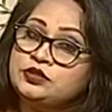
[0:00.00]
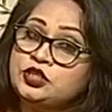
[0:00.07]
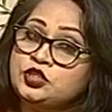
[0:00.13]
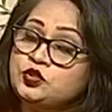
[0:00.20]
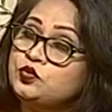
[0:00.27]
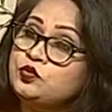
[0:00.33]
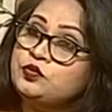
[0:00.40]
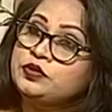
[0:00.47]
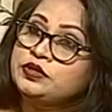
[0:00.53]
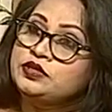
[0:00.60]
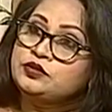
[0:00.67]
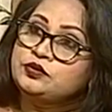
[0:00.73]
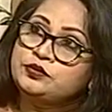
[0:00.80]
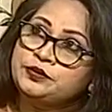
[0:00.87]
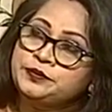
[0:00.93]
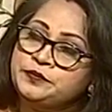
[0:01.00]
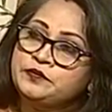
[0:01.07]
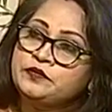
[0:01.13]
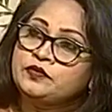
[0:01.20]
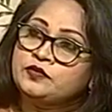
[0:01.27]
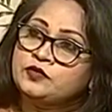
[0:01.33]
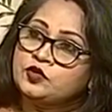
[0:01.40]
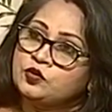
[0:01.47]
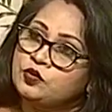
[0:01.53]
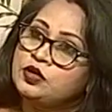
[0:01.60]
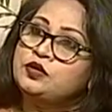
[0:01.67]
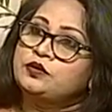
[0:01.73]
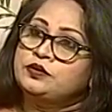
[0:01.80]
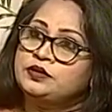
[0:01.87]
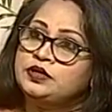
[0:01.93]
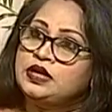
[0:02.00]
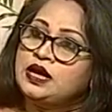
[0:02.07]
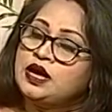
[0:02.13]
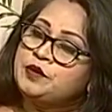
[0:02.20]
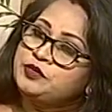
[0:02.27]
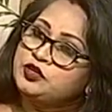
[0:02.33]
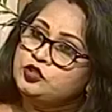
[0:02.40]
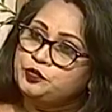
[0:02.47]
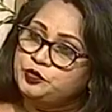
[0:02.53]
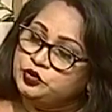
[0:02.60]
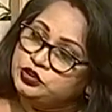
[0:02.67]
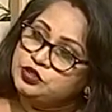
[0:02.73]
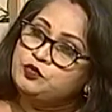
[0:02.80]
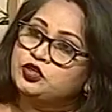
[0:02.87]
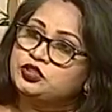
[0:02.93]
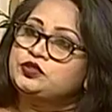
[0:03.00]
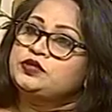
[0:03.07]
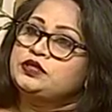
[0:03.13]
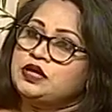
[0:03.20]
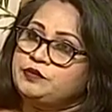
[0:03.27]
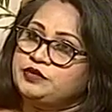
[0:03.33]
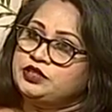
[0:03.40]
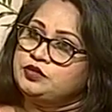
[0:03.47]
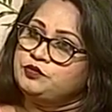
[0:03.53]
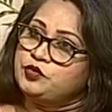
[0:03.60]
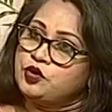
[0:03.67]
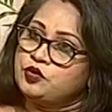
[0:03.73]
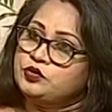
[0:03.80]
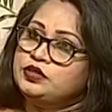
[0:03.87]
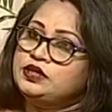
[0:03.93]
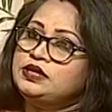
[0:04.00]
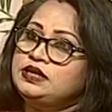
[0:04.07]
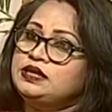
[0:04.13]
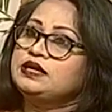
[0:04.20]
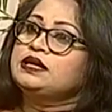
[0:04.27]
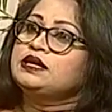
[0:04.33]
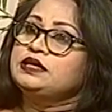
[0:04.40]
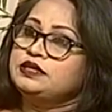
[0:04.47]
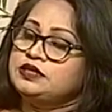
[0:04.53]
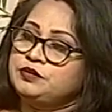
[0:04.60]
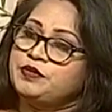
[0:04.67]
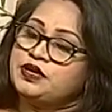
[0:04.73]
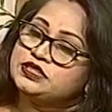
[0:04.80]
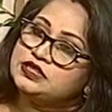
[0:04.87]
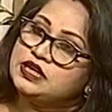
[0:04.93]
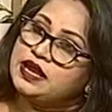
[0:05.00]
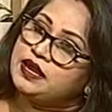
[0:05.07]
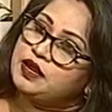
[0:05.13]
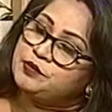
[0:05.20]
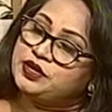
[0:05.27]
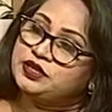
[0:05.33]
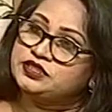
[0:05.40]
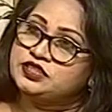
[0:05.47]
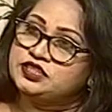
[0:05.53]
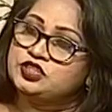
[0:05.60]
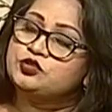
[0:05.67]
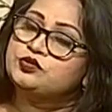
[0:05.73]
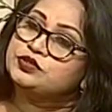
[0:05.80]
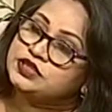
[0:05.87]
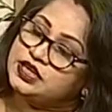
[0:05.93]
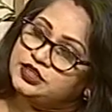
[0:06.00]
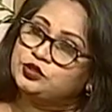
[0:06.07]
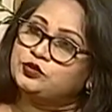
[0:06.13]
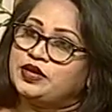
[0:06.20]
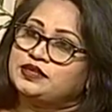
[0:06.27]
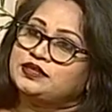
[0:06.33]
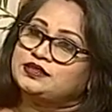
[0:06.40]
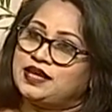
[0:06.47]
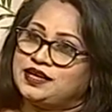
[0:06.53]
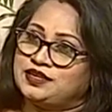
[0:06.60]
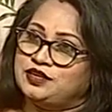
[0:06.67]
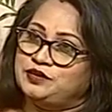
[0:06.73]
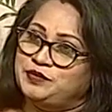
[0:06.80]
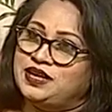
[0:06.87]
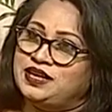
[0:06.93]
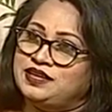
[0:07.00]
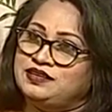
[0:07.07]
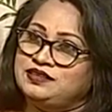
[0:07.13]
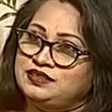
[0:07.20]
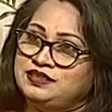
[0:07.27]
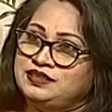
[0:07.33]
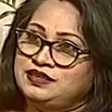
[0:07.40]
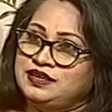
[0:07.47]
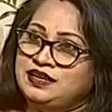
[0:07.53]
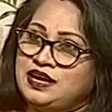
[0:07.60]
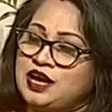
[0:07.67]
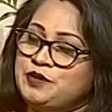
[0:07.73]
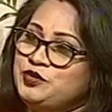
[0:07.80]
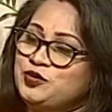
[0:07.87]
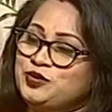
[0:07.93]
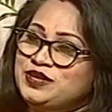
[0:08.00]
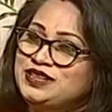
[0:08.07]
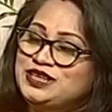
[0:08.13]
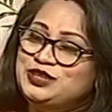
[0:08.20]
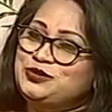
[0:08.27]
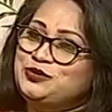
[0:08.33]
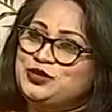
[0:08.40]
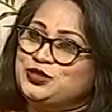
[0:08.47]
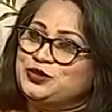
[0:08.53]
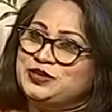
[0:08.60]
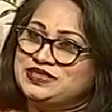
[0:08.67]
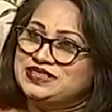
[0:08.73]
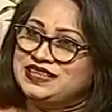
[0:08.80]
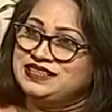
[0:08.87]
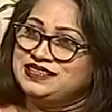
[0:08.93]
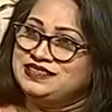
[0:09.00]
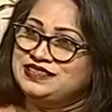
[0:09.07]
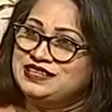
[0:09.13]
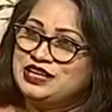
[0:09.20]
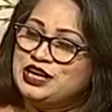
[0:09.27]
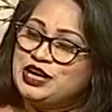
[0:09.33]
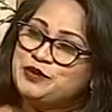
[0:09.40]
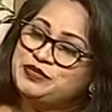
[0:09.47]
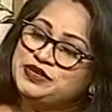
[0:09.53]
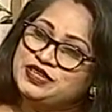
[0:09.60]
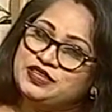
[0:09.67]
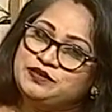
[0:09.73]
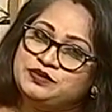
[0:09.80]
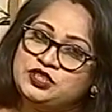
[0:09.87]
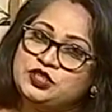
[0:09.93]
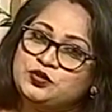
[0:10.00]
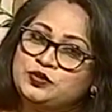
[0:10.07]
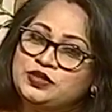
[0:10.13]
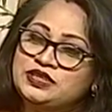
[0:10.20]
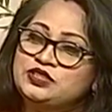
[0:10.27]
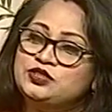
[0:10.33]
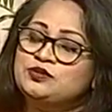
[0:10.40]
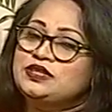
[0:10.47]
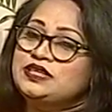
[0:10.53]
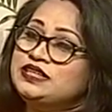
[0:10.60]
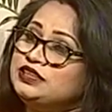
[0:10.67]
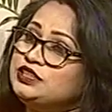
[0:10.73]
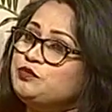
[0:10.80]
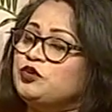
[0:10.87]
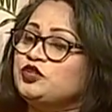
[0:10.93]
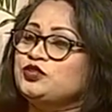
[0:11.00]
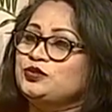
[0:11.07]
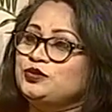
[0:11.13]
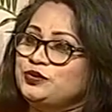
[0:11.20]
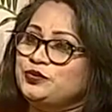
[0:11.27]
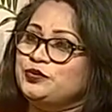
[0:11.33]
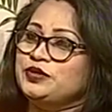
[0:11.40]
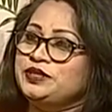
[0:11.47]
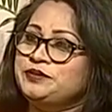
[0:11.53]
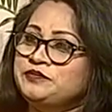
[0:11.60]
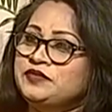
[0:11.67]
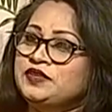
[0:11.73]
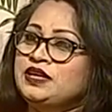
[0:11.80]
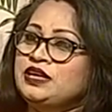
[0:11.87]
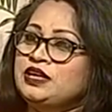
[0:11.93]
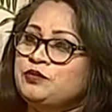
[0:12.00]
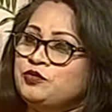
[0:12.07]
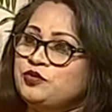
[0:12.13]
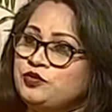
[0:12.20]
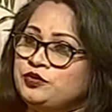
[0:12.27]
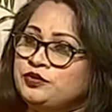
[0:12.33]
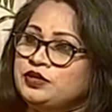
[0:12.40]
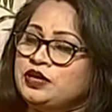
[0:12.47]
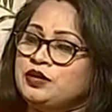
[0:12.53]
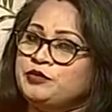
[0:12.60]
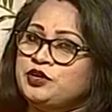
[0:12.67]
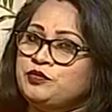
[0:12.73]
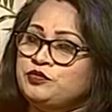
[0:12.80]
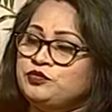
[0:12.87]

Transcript: দিয়ে শুরু কিন্তু হলো আমি কিন্তু প্রতি বছরই আমাদের বড়দের লেখালেখির পাশে আমার শিশু সাহিত্য একটা থাকে মেলায় আমি ওখান থেকে দূরে সরে যাইনি আমি শিশুদের জন্য লিখতে পছন্দ করি এবং আমার